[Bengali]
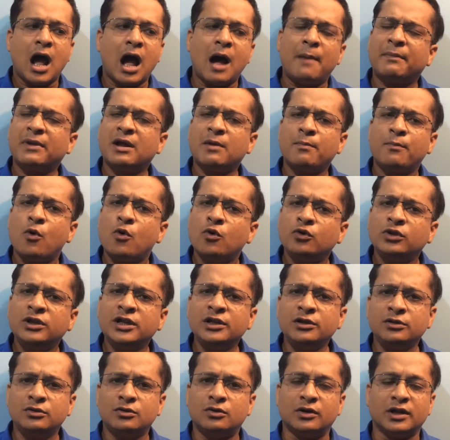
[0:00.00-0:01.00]
আমরা
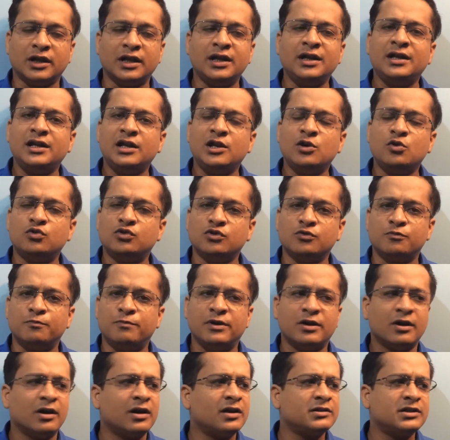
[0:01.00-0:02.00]
বহুদিন ধরেই ইউটিউব
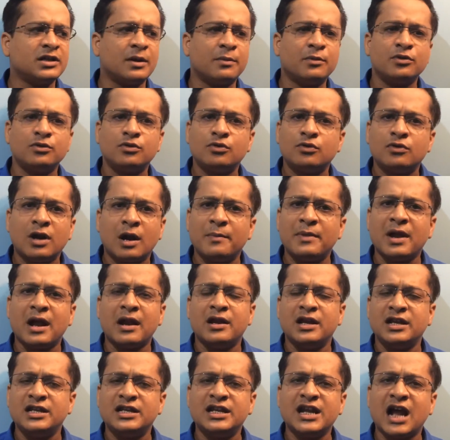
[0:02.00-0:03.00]
ভিয়ার যেমন ধরুন আমি
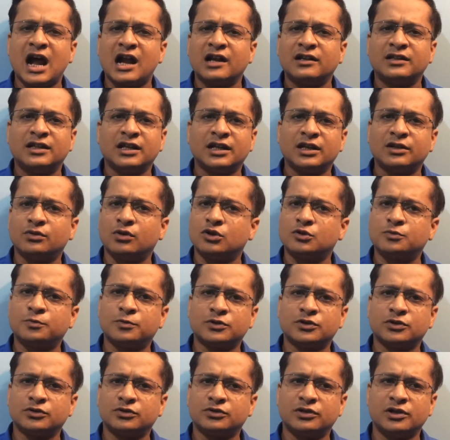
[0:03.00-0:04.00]
নিজেই আট থেকে দশ
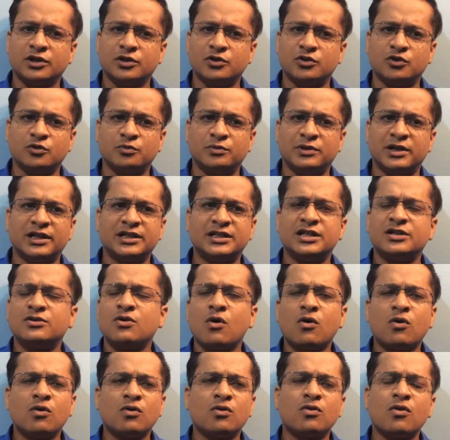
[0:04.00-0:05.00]
বছর ধরে ইউটিউব দেখছি
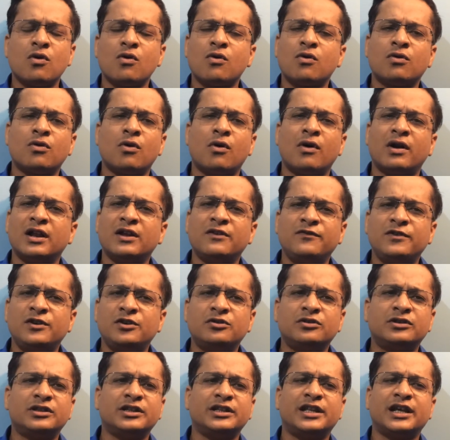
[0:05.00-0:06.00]
কখনো কখনো অনেক
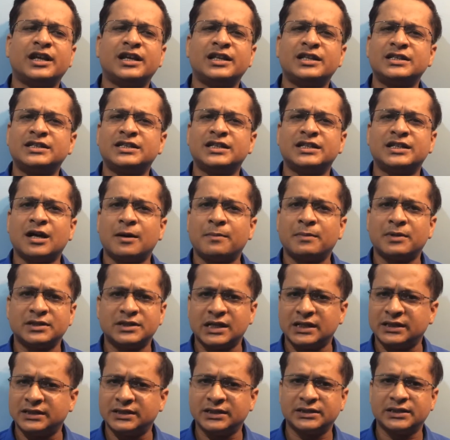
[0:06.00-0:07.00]
ভিডিওতে দেখেছি যেটা আমরা
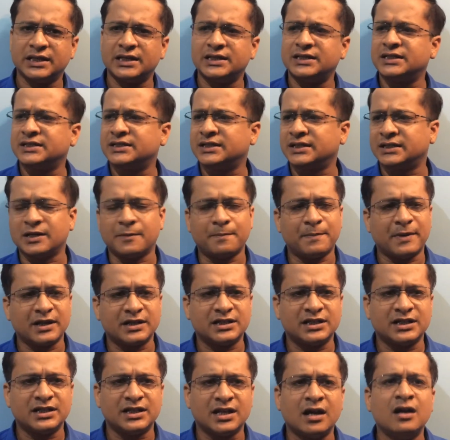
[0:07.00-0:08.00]
জানতে চাইছি সেটা
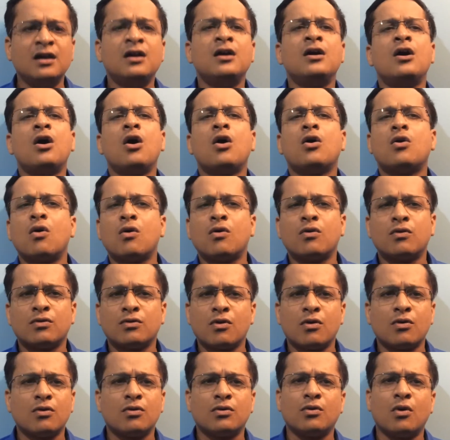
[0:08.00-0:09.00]
পাচ্ছি না কখনো
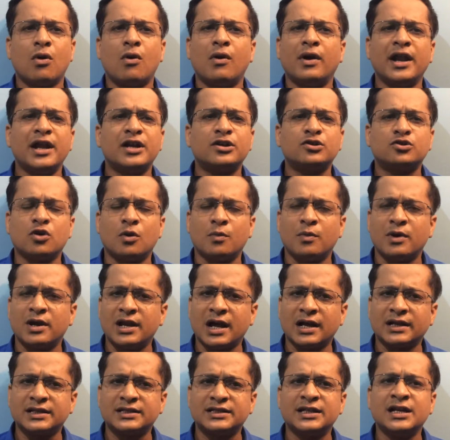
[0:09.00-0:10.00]
কখনো অনেক সময়
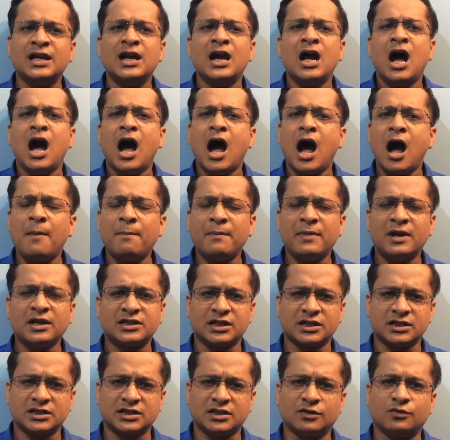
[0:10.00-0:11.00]
লাগছে আমরা
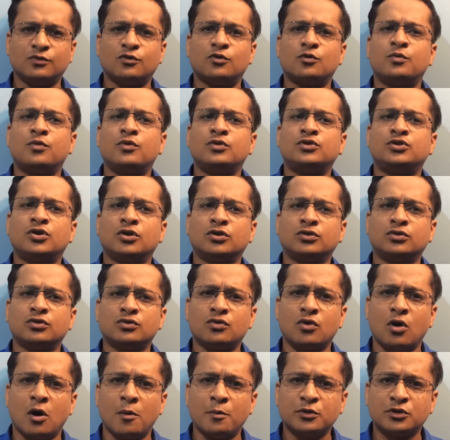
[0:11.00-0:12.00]
চেষ্টা করব যত
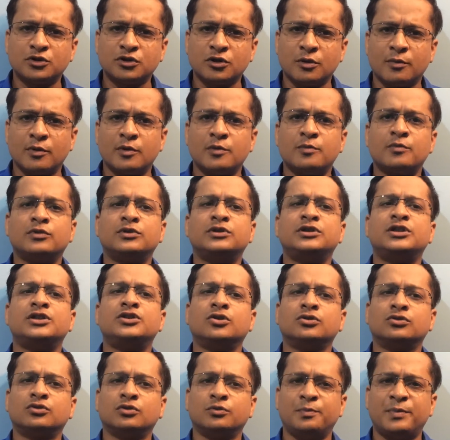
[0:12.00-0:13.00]
কম সময়ের মধ্যে
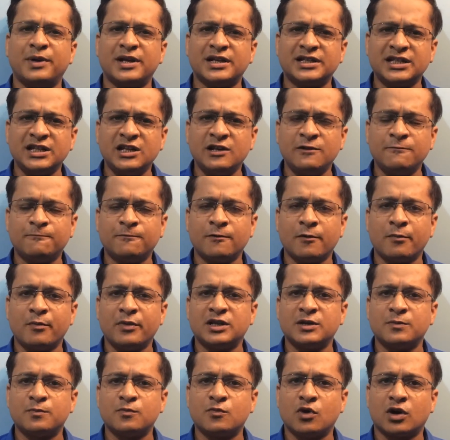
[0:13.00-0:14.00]
যত বেশি
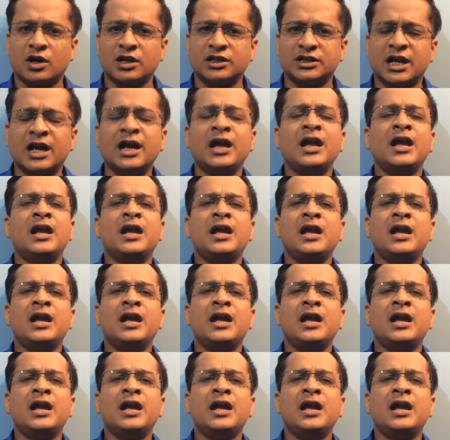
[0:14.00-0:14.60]
ইনফরমেটিভ করা যায়